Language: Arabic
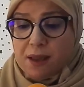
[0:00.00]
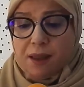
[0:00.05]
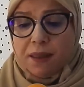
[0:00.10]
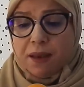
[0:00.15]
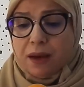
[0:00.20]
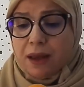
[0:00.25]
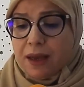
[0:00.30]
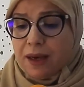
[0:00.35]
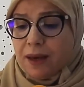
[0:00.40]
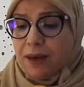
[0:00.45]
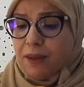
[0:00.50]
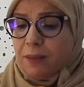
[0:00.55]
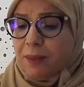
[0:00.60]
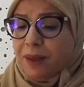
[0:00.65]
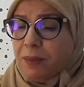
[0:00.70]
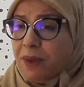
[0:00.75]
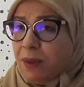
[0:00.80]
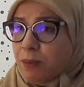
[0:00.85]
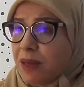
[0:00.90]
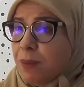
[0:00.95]
هذا القرار
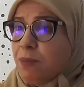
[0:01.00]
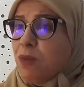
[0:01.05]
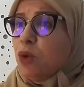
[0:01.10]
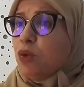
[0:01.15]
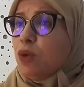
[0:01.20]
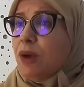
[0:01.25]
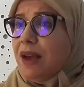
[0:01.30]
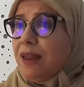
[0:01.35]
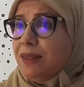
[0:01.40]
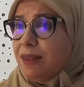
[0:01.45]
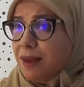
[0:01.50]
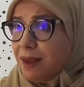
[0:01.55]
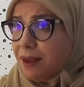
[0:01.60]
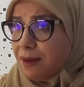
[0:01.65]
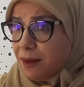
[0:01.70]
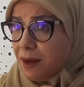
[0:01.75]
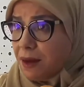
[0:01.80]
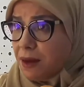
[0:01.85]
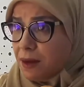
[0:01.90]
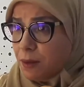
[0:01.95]
لم يتخذ
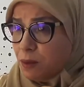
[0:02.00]
هكاك